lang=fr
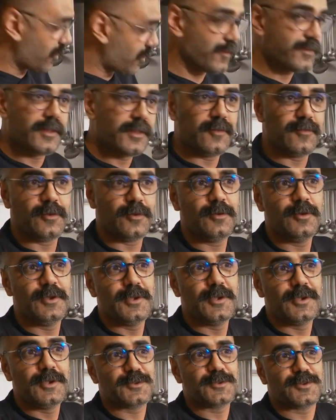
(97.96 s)
39 ans,
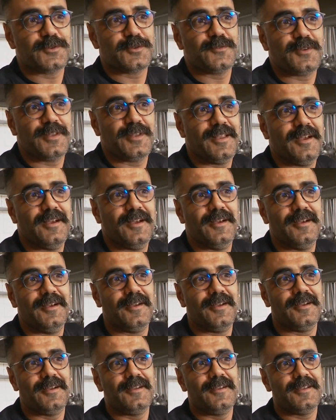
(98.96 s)
j'ai fait
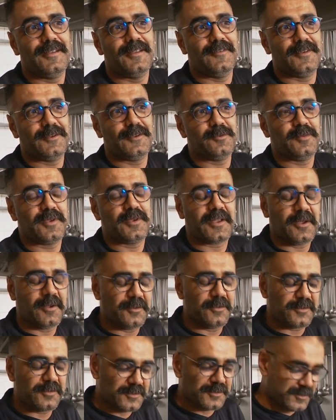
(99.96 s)
la, veille de mes
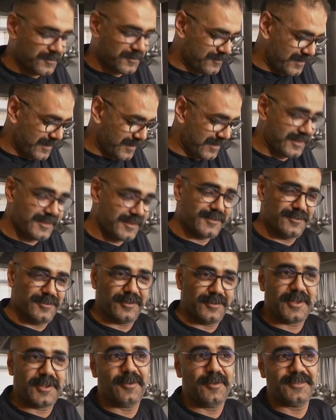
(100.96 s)
40 ans, j'ai fait la crise
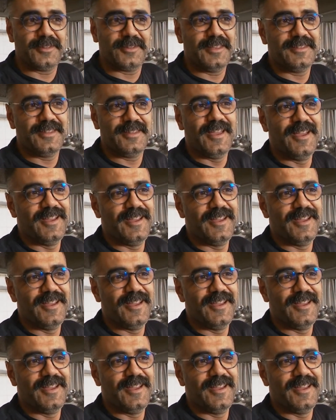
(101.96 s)
de quarantaine,